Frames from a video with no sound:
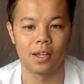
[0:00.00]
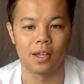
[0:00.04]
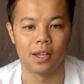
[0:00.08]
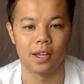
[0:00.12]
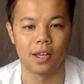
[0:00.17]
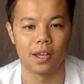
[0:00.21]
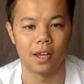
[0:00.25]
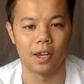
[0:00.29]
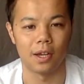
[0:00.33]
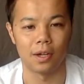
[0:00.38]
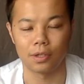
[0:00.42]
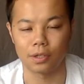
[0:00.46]

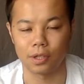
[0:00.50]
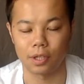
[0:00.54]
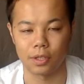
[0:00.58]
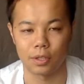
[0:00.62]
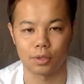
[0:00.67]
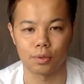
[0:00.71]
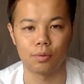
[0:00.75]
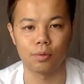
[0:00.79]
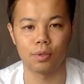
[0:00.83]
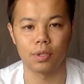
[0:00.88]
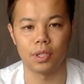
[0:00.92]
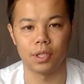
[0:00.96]
えー、あなたは
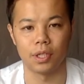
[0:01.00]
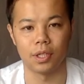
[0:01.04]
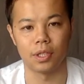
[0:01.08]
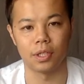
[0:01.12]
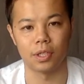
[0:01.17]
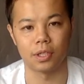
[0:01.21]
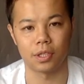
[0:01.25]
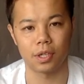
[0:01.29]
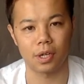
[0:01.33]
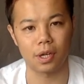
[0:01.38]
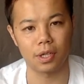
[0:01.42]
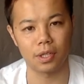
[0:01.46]
すごい
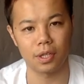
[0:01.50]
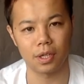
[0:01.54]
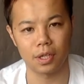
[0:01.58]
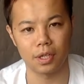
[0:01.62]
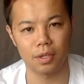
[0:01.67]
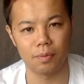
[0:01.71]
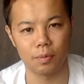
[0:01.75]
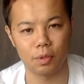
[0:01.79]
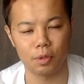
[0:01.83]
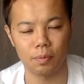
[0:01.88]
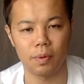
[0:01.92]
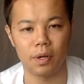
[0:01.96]
社会的
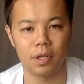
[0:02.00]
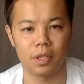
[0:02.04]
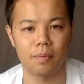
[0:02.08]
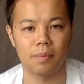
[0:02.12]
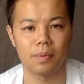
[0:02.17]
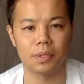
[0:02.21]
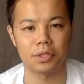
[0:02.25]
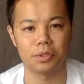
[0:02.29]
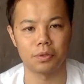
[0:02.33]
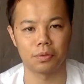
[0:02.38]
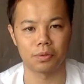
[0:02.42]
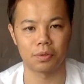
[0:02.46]
に認められて
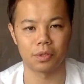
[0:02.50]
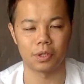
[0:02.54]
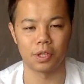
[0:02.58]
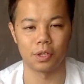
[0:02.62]
ますよっ